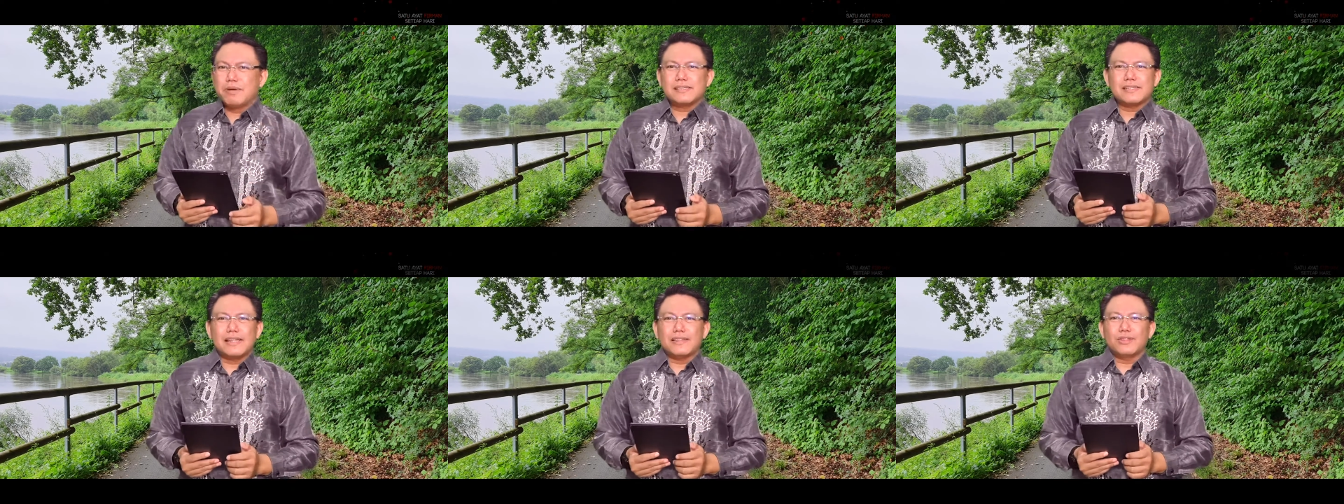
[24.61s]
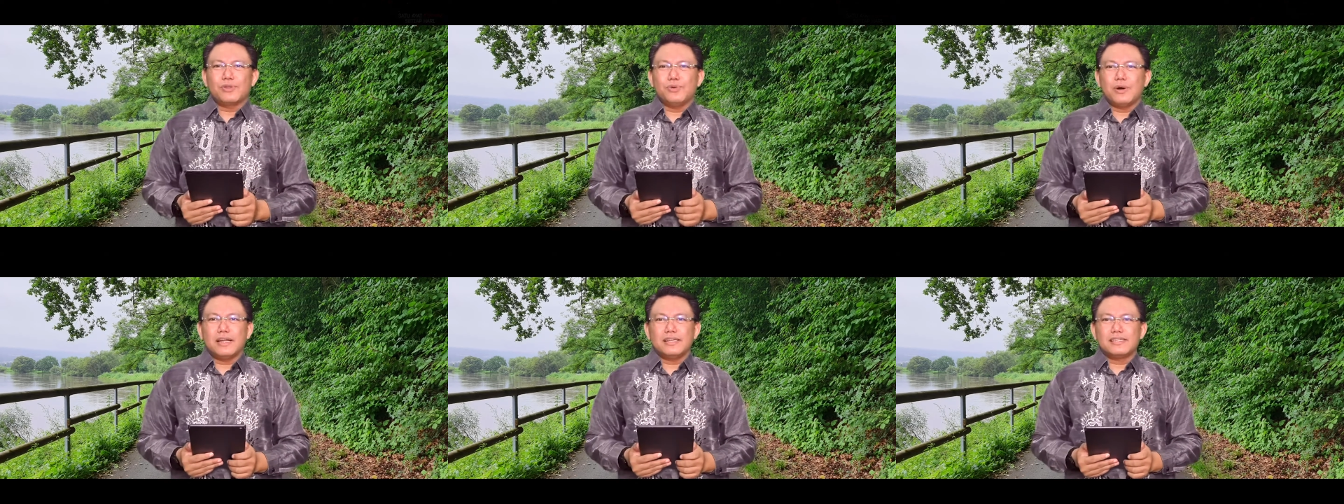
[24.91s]
Pesan
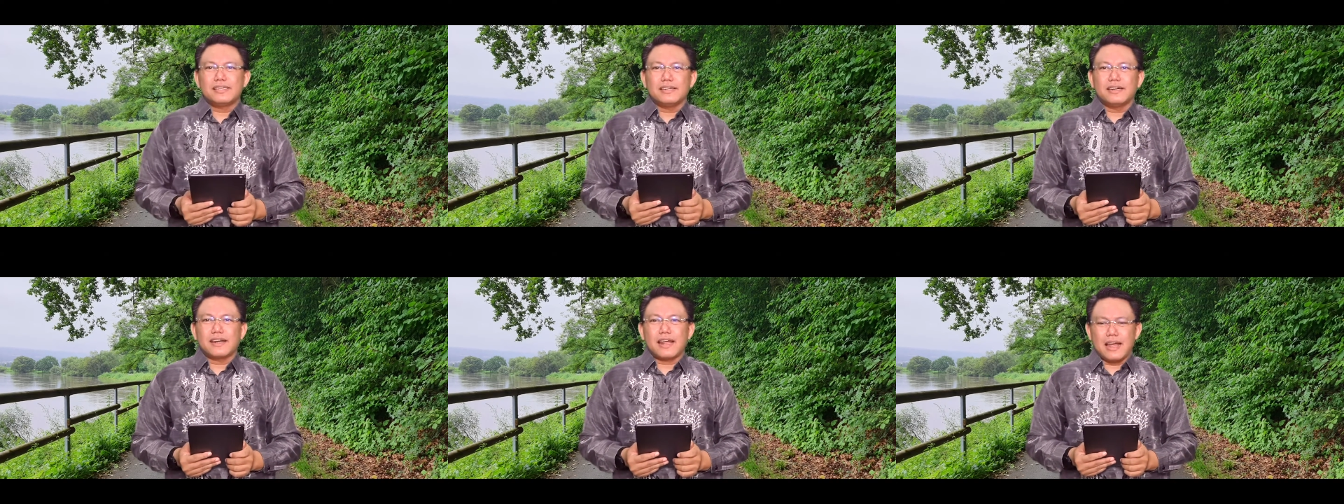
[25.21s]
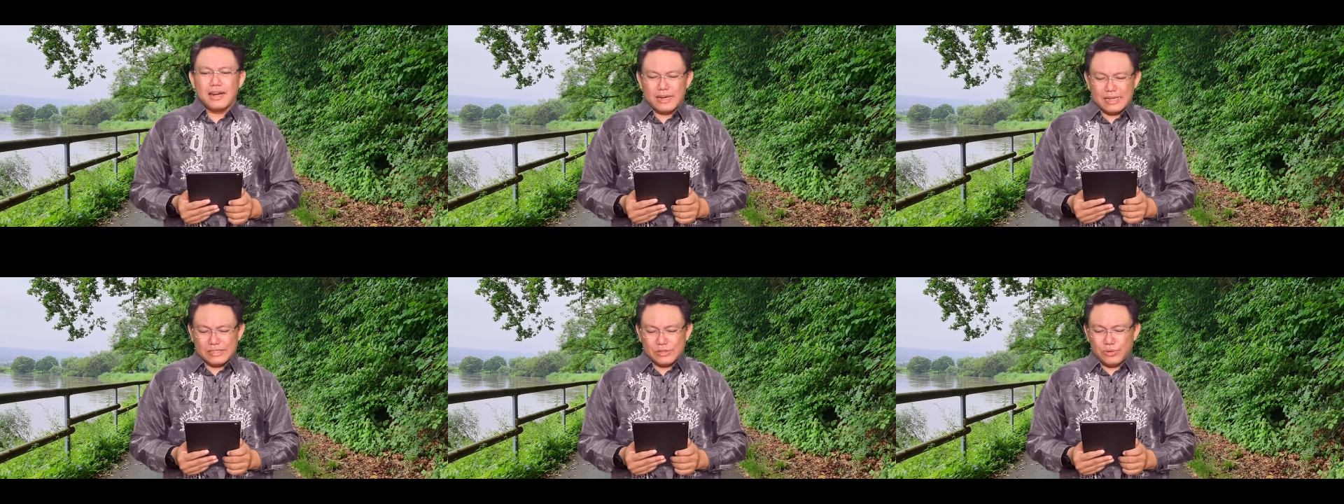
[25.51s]
Tuhan
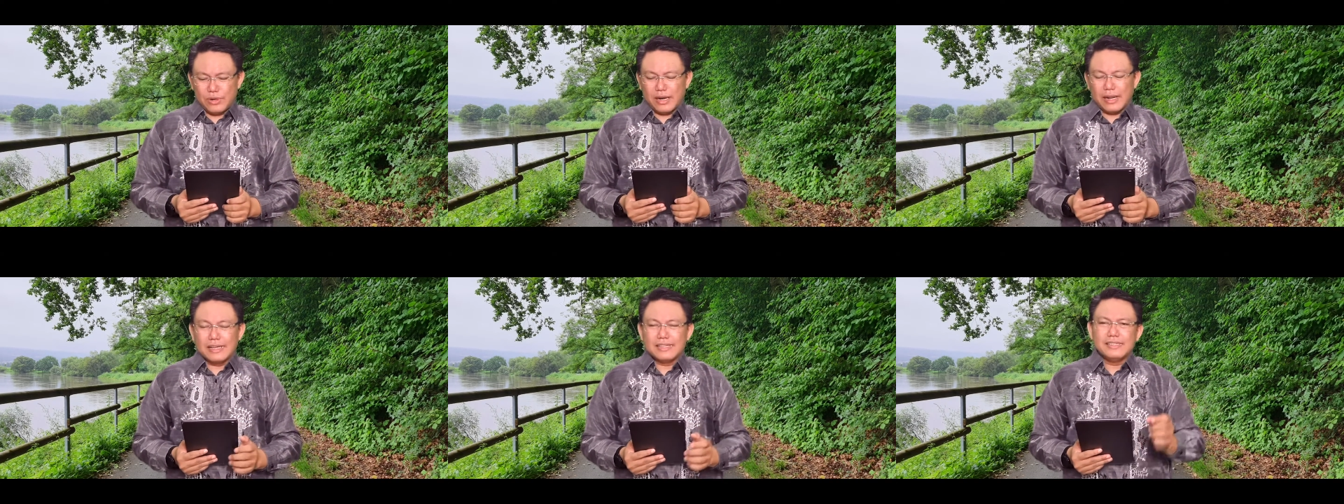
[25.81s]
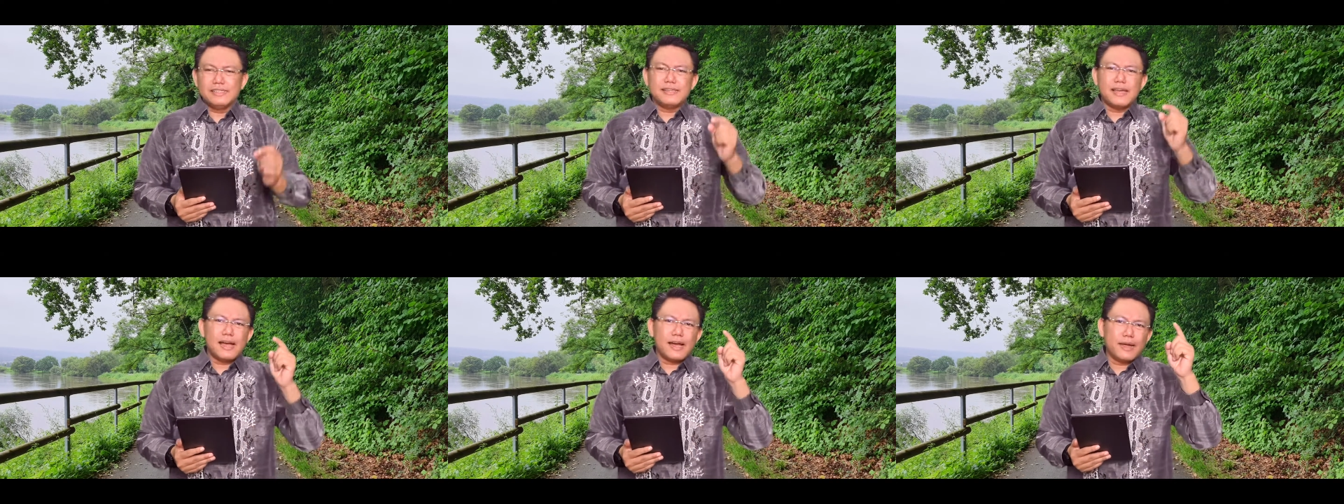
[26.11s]
sederhana, saudara.
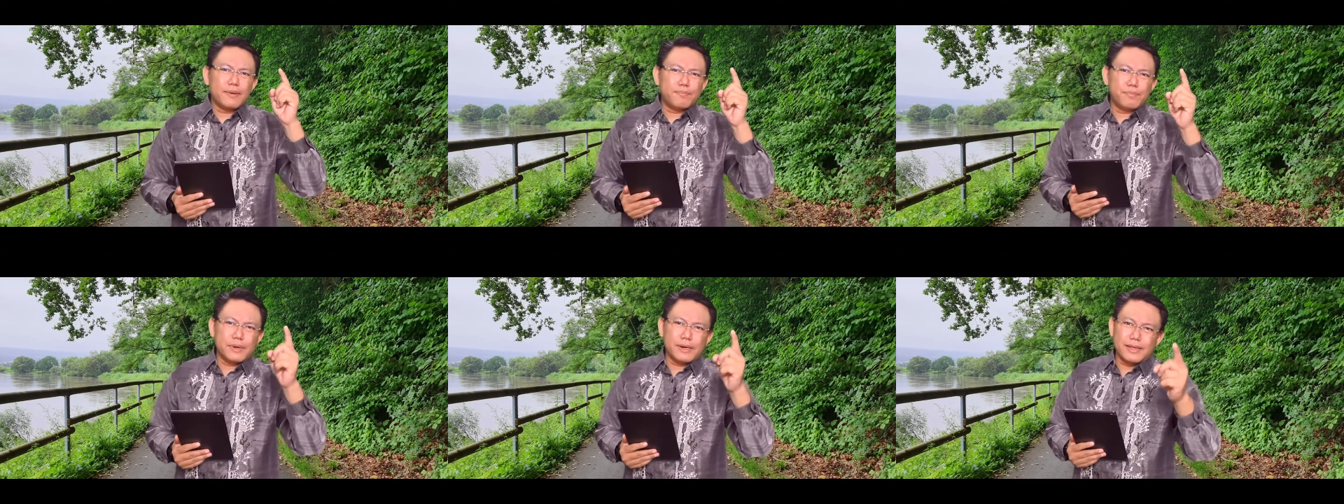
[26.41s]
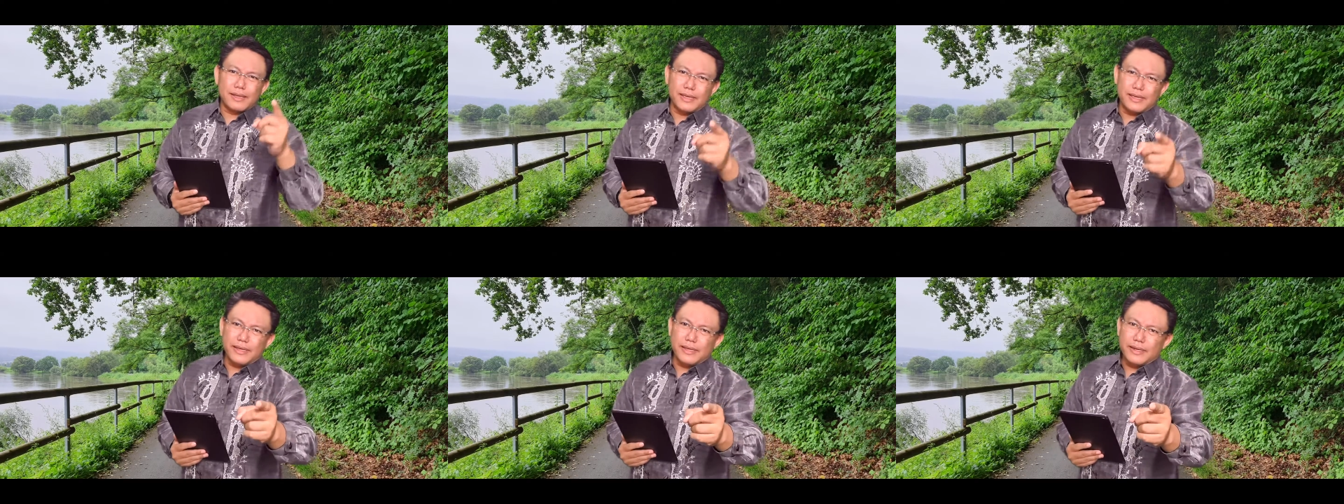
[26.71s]
Jangan
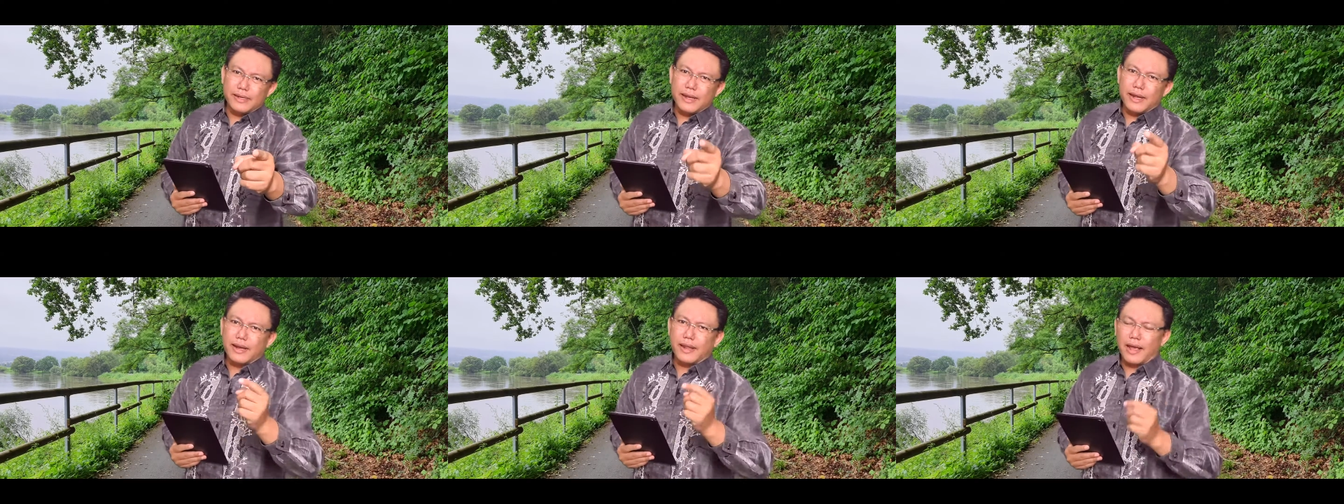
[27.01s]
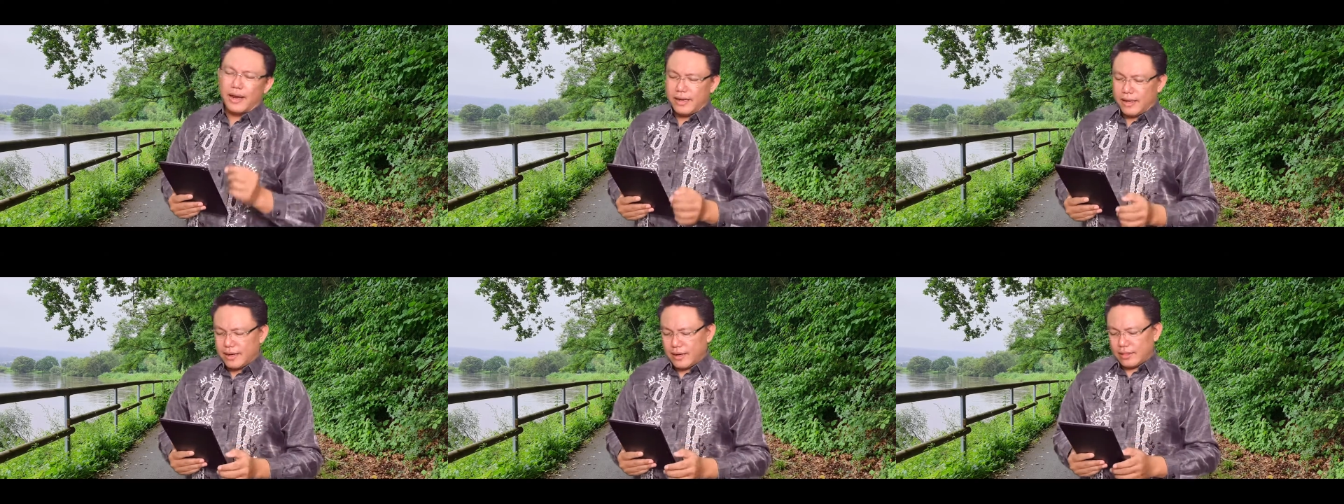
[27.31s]
pergi dari
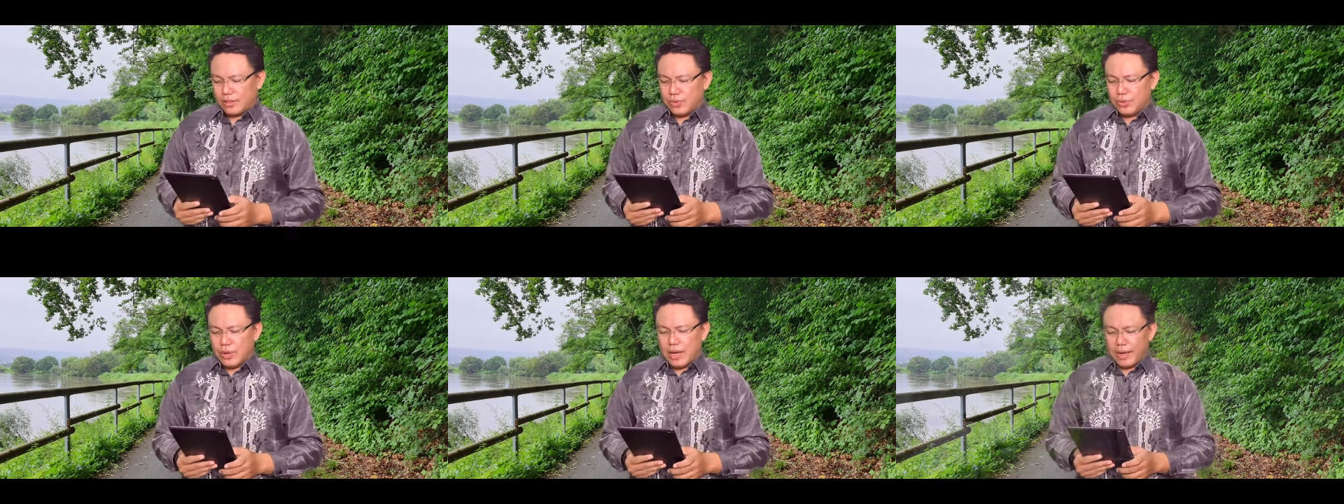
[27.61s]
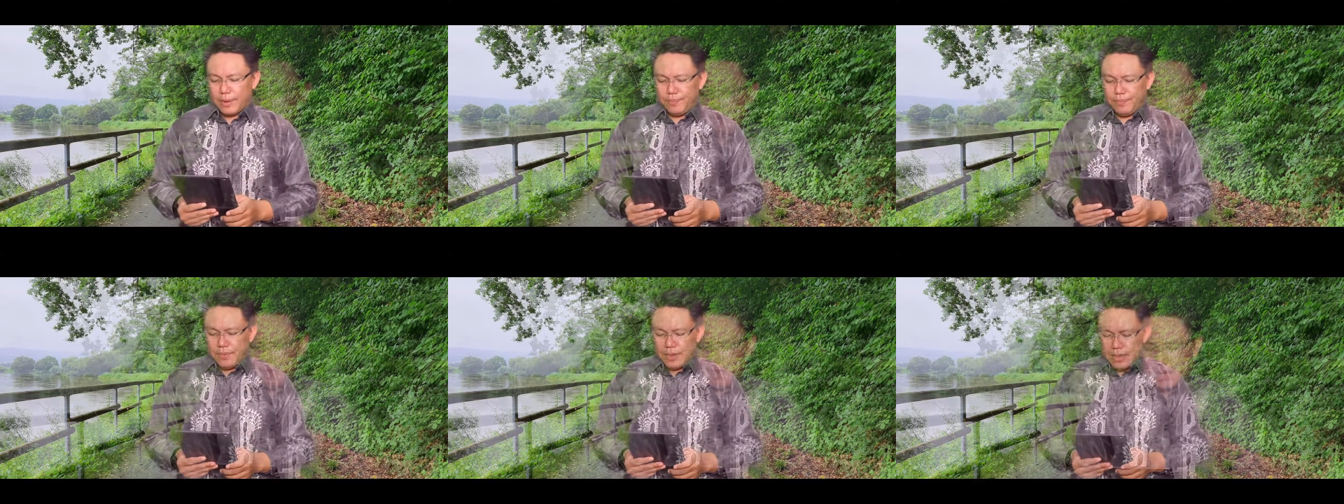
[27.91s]
hadirat Tuhan.